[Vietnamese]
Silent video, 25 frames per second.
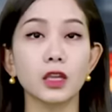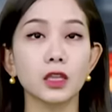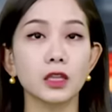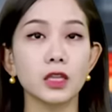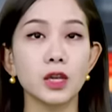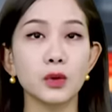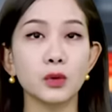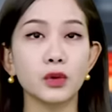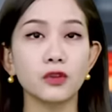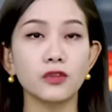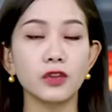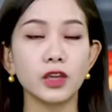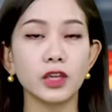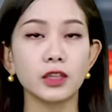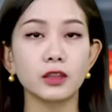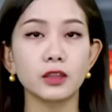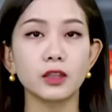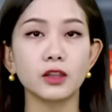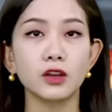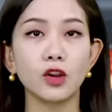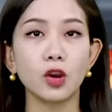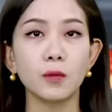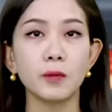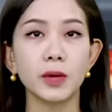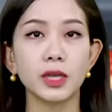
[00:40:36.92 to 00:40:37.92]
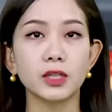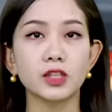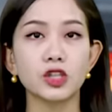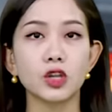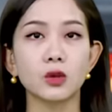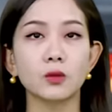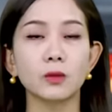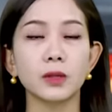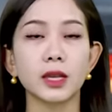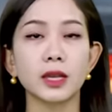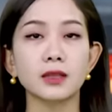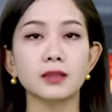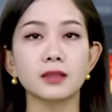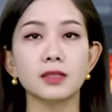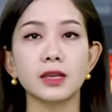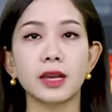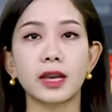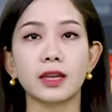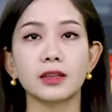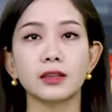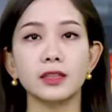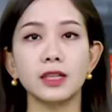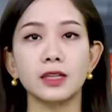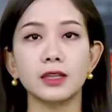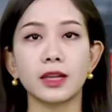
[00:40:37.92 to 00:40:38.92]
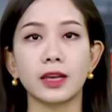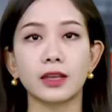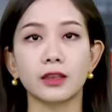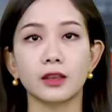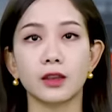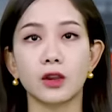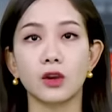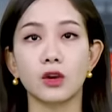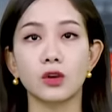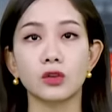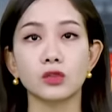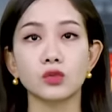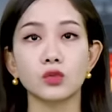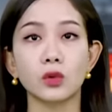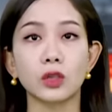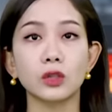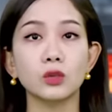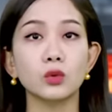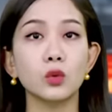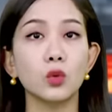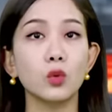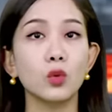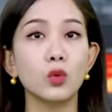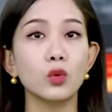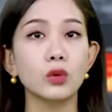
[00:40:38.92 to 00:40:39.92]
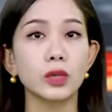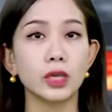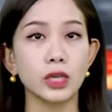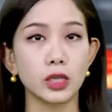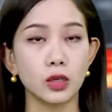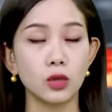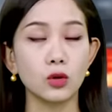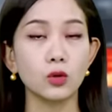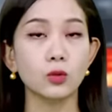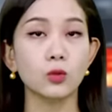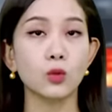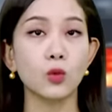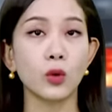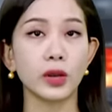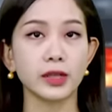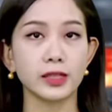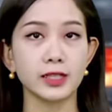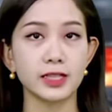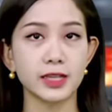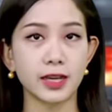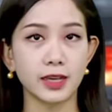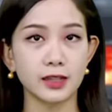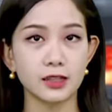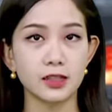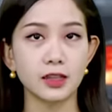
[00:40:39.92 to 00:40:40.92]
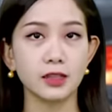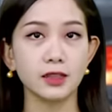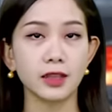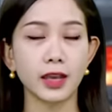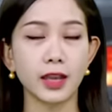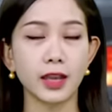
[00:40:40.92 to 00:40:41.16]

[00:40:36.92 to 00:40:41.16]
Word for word: Thưa quý vị, từng góp mặt trong các dự án điện ảnh có doanh thu kỷ lục của anh trai Trấn